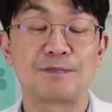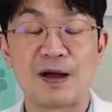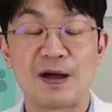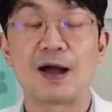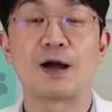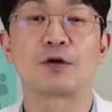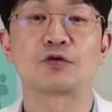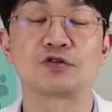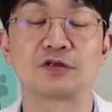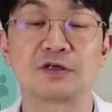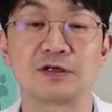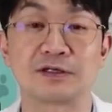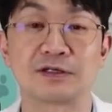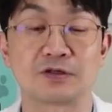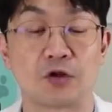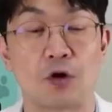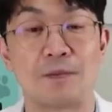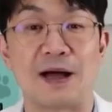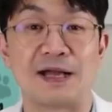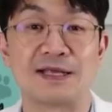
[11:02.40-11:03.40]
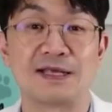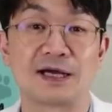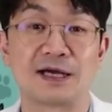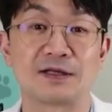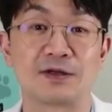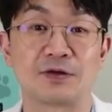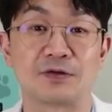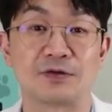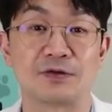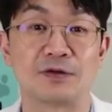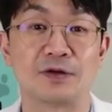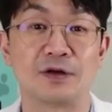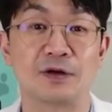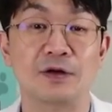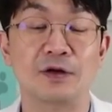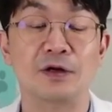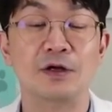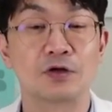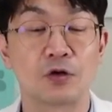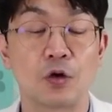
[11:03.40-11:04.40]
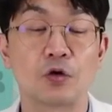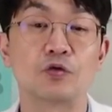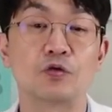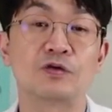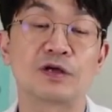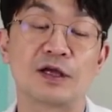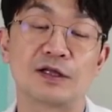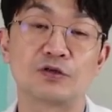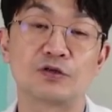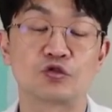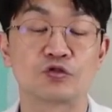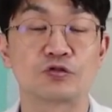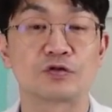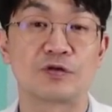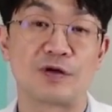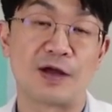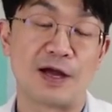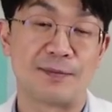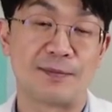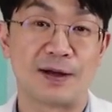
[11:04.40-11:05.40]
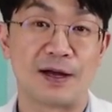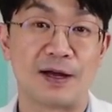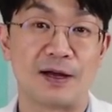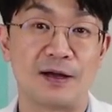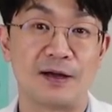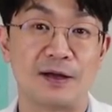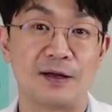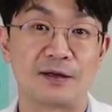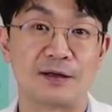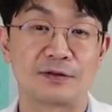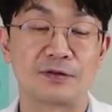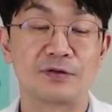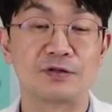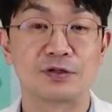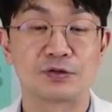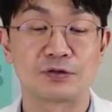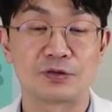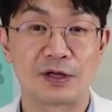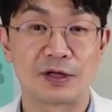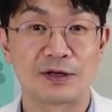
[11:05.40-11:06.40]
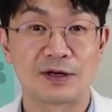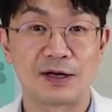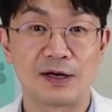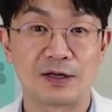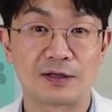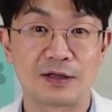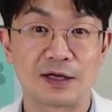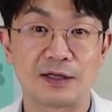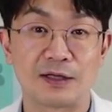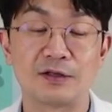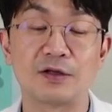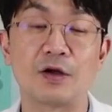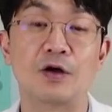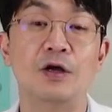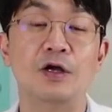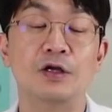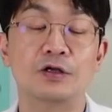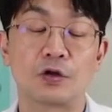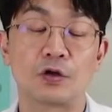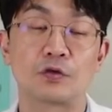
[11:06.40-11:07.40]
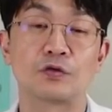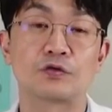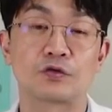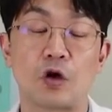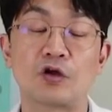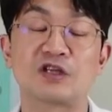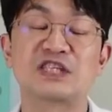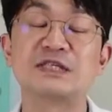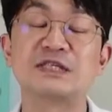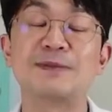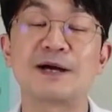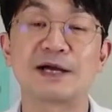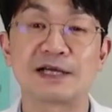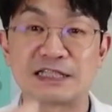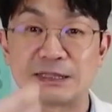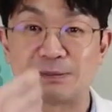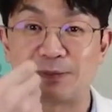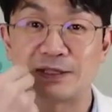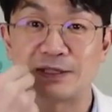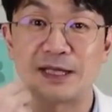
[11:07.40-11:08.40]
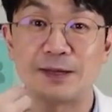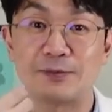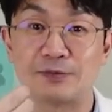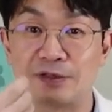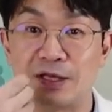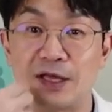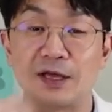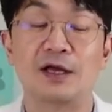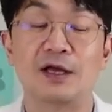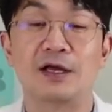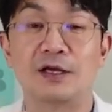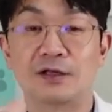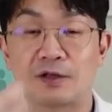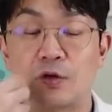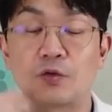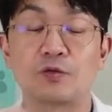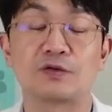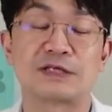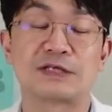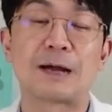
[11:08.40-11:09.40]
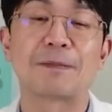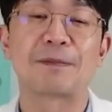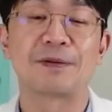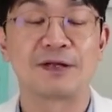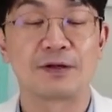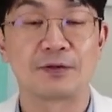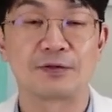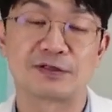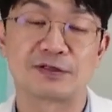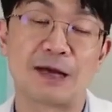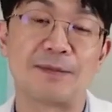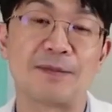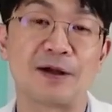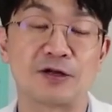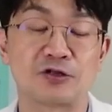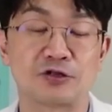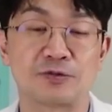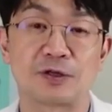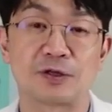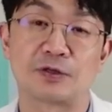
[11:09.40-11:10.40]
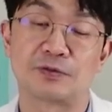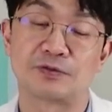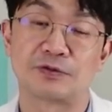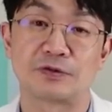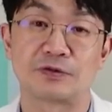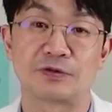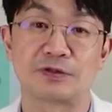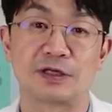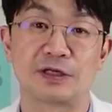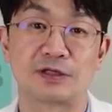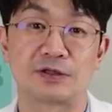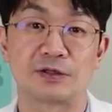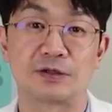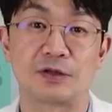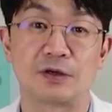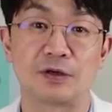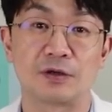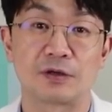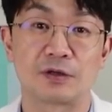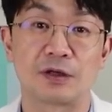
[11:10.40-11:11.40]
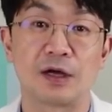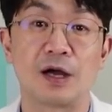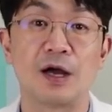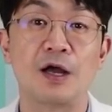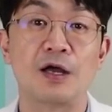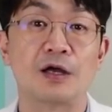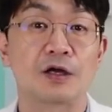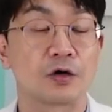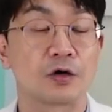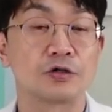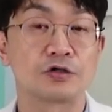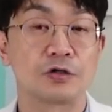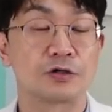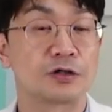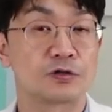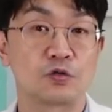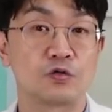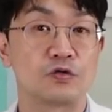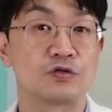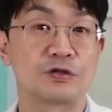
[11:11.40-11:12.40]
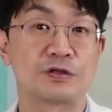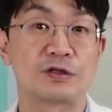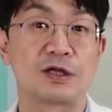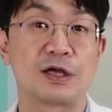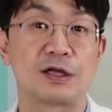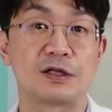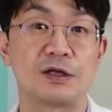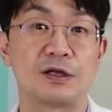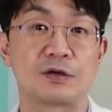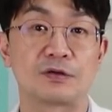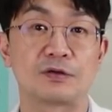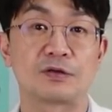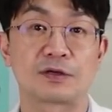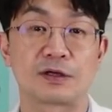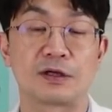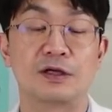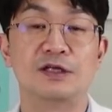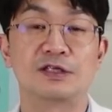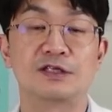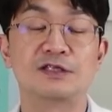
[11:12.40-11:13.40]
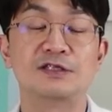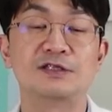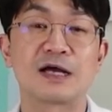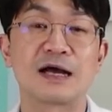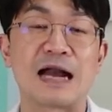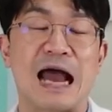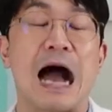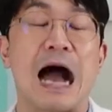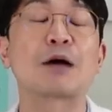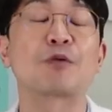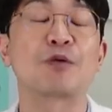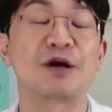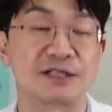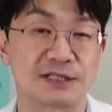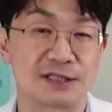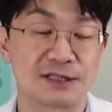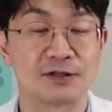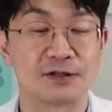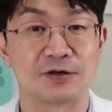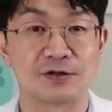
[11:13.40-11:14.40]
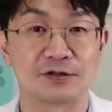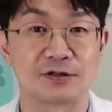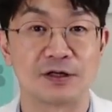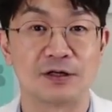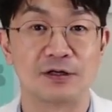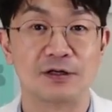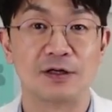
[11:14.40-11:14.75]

팡하고 튕겨나서 더 많이 하게 되거든요. 결국은 걔는 죽을 거예요 아마. 그런 식으로 해결을 하다가는요 결국은 더 심하게 씹기 때문에 결국은 장폐색으로 사망할 수밖에 없어 그런 애들은요 그러니까 그건 절대 솔루션이 아니에요 그건 증상을 악화시키는 거죠